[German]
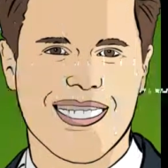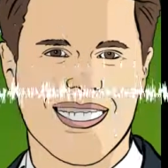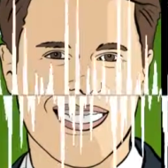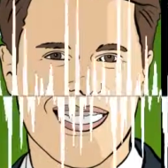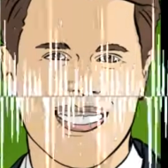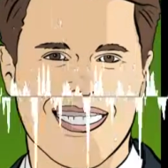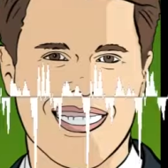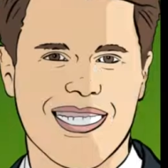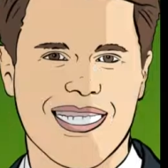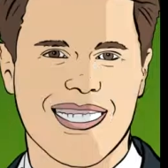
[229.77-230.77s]
Das
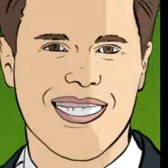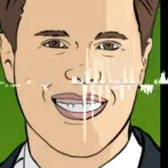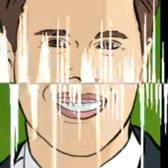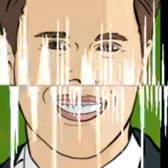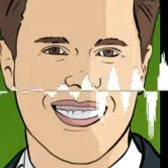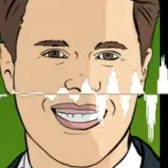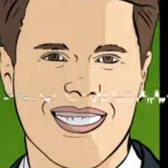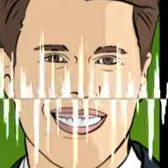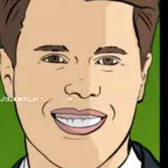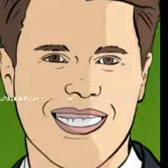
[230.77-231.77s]
war einmal die
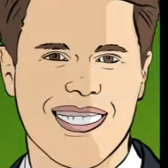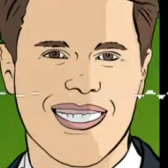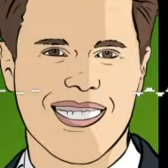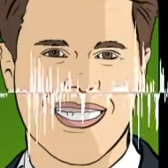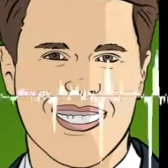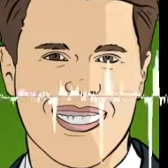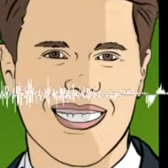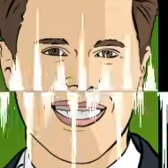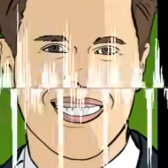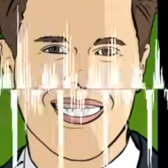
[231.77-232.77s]
Pest, wo einfach
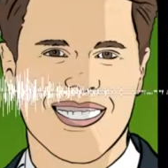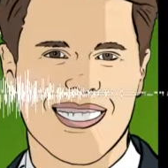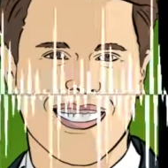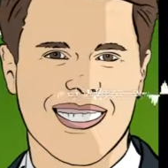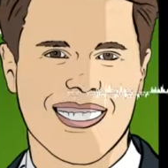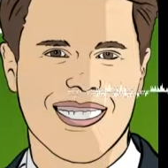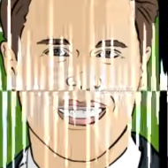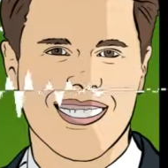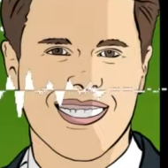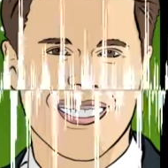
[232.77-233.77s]
viele Menschen auch
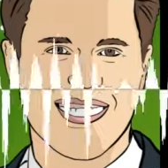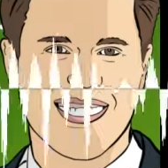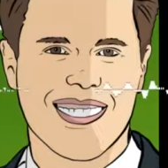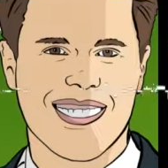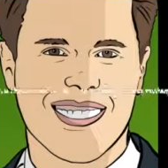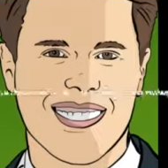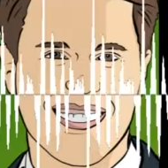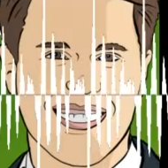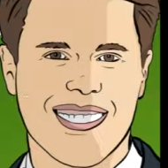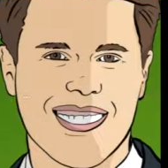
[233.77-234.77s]
gestorben sind und deshalb